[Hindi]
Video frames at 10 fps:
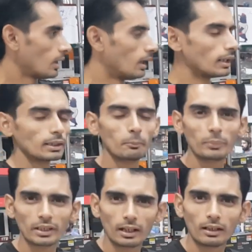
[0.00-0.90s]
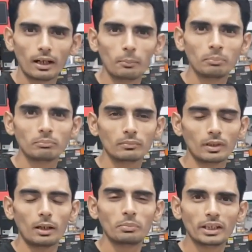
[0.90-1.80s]
आज हम फिर आप
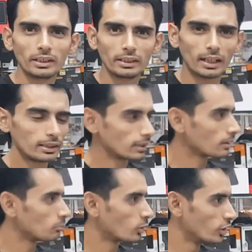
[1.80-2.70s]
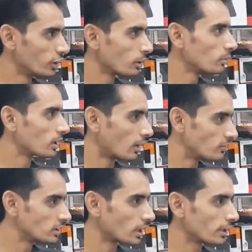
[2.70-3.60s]
आपके लिए लाए हैं मॉनिटर में
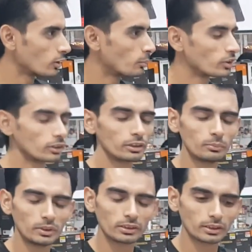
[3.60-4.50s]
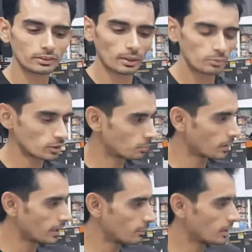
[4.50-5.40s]
काफ़ी सारे ऑप्शन जिनमें से सबसे
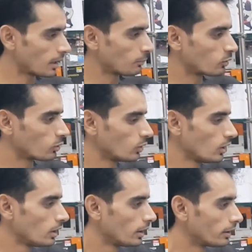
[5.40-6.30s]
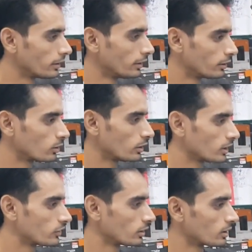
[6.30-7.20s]
पहले मैं आपको ये
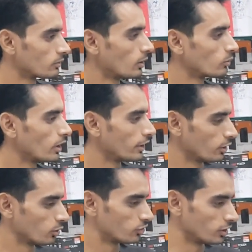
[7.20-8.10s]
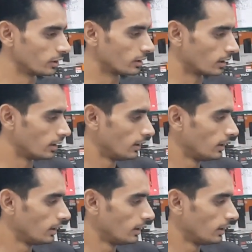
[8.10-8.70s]
इंट्रोडक्शन करवाऊंगा ए का